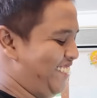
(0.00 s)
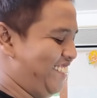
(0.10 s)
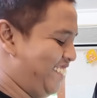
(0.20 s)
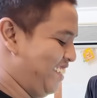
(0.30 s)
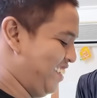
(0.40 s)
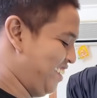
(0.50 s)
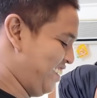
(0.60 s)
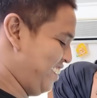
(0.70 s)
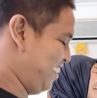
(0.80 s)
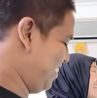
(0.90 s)
Gue sih ngeliat
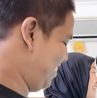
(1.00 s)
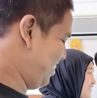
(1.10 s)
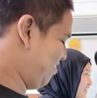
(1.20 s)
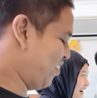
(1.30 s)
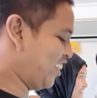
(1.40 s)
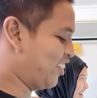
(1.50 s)
orang-orang aja ngomong apa.